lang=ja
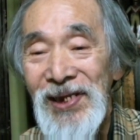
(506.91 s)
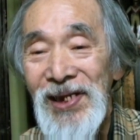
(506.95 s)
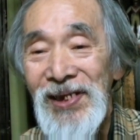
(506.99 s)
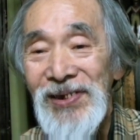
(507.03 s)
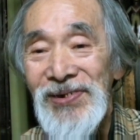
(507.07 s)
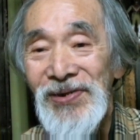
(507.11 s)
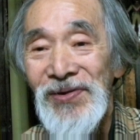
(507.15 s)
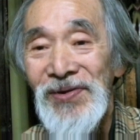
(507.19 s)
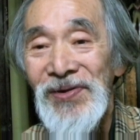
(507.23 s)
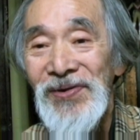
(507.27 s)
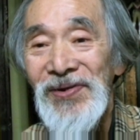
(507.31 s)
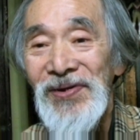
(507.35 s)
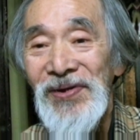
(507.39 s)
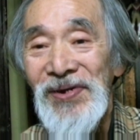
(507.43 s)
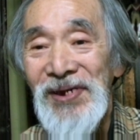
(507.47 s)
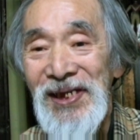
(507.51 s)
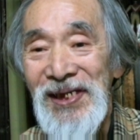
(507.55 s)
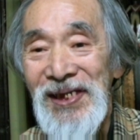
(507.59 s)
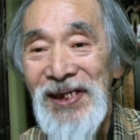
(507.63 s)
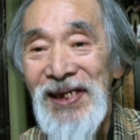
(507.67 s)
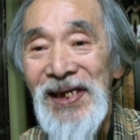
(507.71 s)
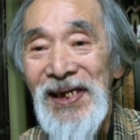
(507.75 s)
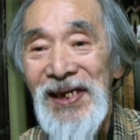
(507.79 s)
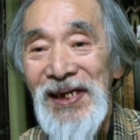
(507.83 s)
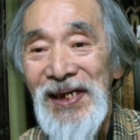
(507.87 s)
でその時
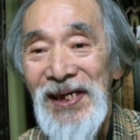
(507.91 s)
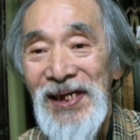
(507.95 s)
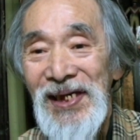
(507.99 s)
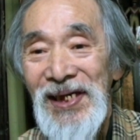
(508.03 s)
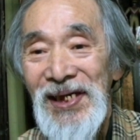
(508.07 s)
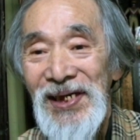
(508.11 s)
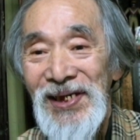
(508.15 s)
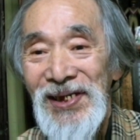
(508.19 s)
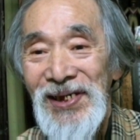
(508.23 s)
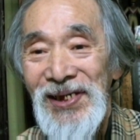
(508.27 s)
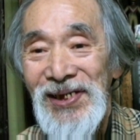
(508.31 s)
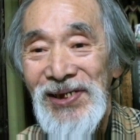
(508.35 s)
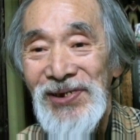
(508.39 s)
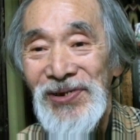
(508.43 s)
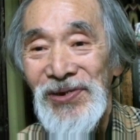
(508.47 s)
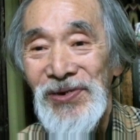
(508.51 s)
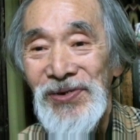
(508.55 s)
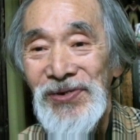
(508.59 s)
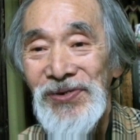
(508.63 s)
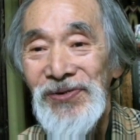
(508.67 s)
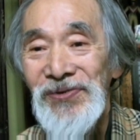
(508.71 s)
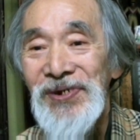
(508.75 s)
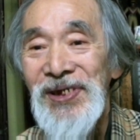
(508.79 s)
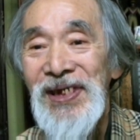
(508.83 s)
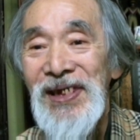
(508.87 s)
にその
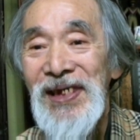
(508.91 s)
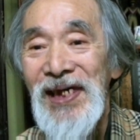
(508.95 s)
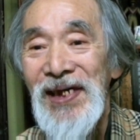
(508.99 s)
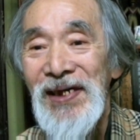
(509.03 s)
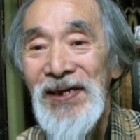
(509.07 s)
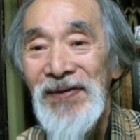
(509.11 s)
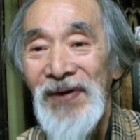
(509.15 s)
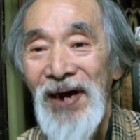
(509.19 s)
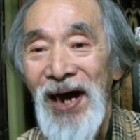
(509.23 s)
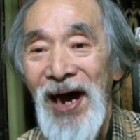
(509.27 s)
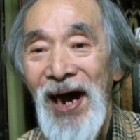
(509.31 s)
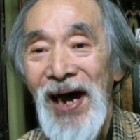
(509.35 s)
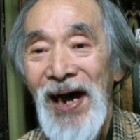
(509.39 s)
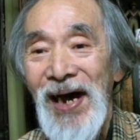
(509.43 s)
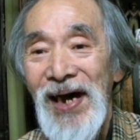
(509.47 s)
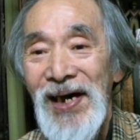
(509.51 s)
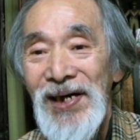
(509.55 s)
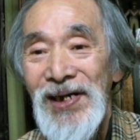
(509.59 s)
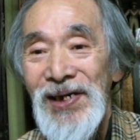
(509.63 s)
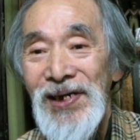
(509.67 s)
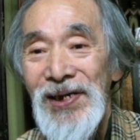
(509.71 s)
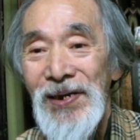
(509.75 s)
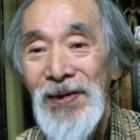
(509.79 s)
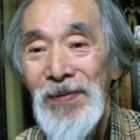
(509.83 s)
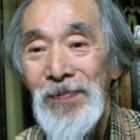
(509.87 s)
幸家は、
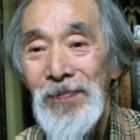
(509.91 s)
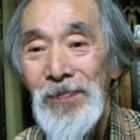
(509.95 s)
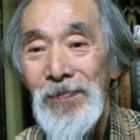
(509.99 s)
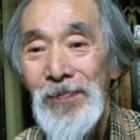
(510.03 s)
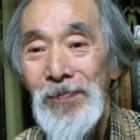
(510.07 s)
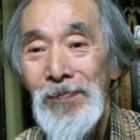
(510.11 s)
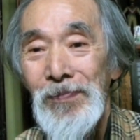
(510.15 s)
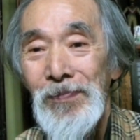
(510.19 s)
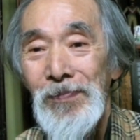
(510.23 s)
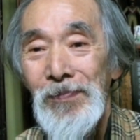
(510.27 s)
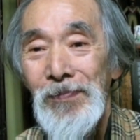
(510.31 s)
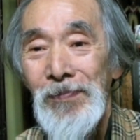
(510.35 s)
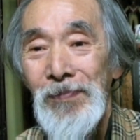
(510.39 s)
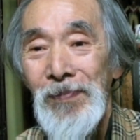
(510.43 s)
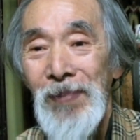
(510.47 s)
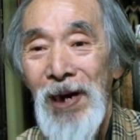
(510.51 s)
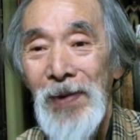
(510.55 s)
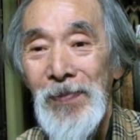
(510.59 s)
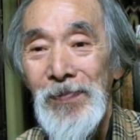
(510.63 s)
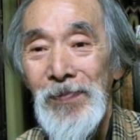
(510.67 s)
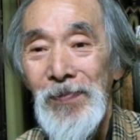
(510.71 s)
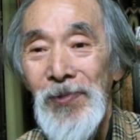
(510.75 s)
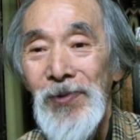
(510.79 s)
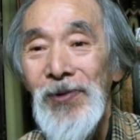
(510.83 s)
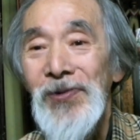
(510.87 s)
うん
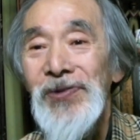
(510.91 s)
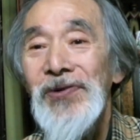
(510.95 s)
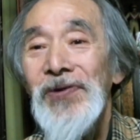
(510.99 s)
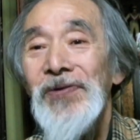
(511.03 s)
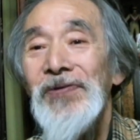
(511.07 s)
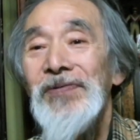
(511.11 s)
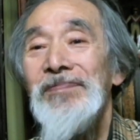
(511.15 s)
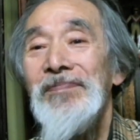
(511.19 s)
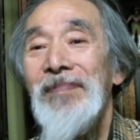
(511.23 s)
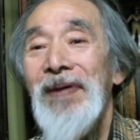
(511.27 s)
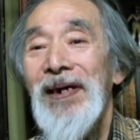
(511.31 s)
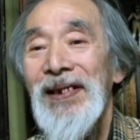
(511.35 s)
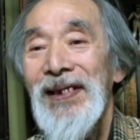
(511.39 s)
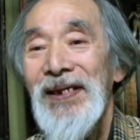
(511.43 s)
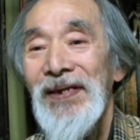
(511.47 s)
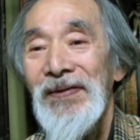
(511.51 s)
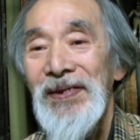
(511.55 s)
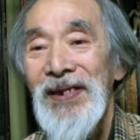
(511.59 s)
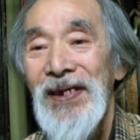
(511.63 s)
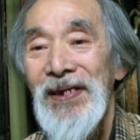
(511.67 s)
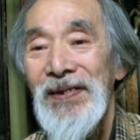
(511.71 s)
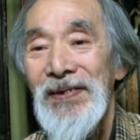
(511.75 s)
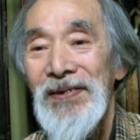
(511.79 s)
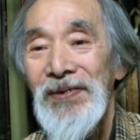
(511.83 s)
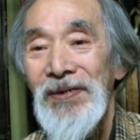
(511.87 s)
あものすごく不満なわ
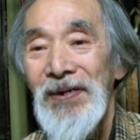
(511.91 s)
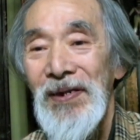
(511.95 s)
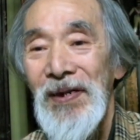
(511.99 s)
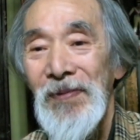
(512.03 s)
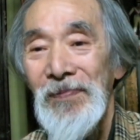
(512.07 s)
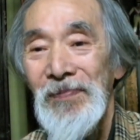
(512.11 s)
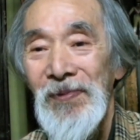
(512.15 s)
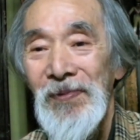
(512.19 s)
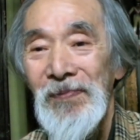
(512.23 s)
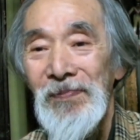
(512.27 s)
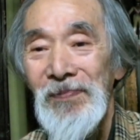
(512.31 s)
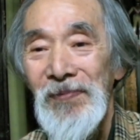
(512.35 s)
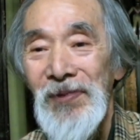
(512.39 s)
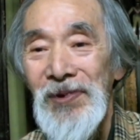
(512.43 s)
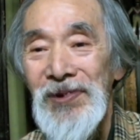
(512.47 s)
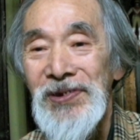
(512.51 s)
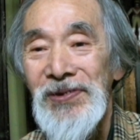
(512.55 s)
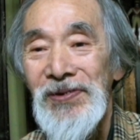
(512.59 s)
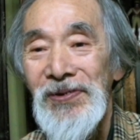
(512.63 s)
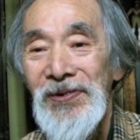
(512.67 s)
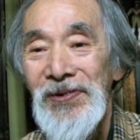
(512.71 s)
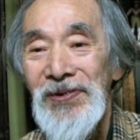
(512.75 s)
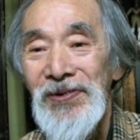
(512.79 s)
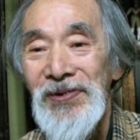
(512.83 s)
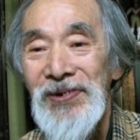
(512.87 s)
け、まあね、ももち
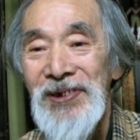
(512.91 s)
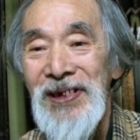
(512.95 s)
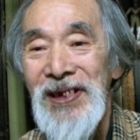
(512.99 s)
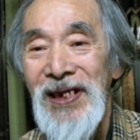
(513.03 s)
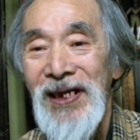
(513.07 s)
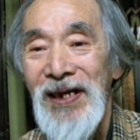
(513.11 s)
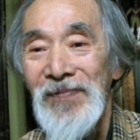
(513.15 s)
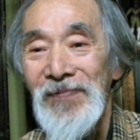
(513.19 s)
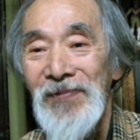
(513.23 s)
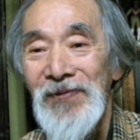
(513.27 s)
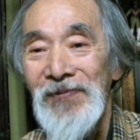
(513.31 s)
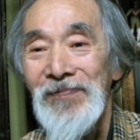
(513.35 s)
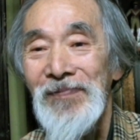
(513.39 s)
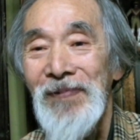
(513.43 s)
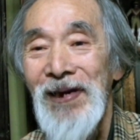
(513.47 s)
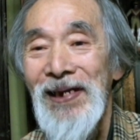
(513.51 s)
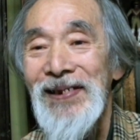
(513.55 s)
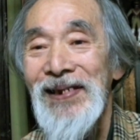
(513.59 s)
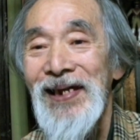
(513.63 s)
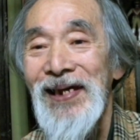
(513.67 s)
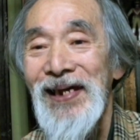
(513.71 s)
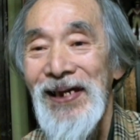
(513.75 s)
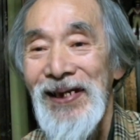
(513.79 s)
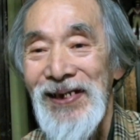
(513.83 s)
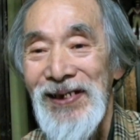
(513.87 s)
ろん義仲も不
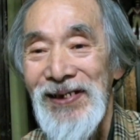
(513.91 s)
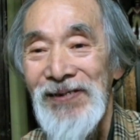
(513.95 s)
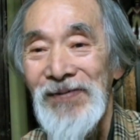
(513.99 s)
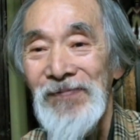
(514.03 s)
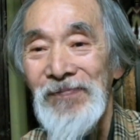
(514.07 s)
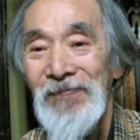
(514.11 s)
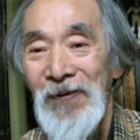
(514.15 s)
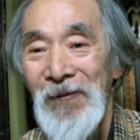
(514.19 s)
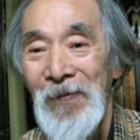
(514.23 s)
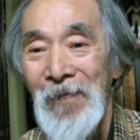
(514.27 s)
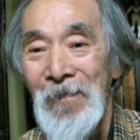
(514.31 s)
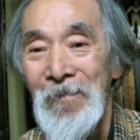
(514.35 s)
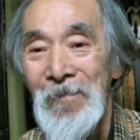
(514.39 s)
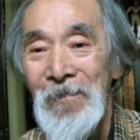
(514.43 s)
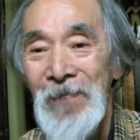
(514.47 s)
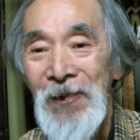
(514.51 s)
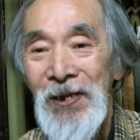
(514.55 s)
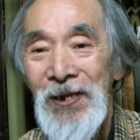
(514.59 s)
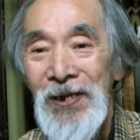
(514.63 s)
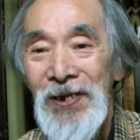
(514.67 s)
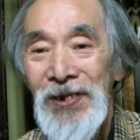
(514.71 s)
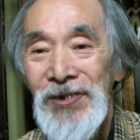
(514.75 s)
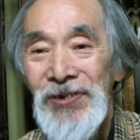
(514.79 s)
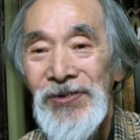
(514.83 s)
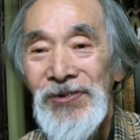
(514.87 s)
満なんやけども、うん、
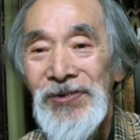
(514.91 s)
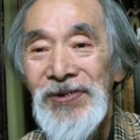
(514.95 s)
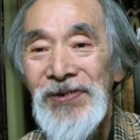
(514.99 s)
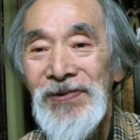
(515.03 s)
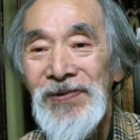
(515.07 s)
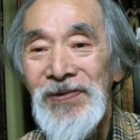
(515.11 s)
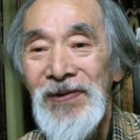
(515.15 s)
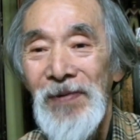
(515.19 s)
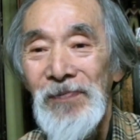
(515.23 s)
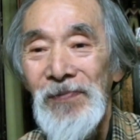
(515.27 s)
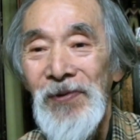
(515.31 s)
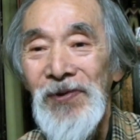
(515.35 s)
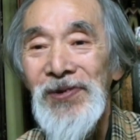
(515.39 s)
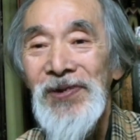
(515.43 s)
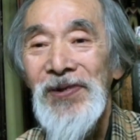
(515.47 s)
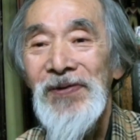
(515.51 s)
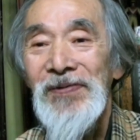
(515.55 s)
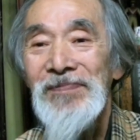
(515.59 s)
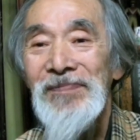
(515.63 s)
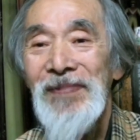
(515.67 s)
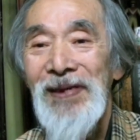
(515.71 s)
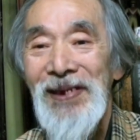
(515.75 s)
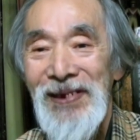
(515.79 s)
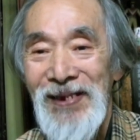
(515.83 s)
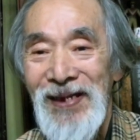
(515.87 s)
雪家はもっと
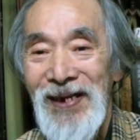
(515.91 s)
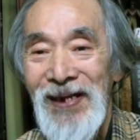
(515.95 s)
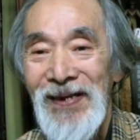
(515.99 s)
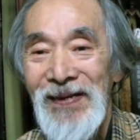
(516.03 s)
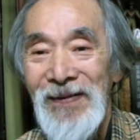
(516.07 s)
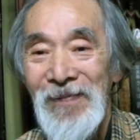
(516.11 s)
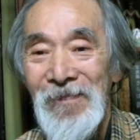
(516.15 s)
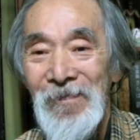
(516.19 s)
不満ね、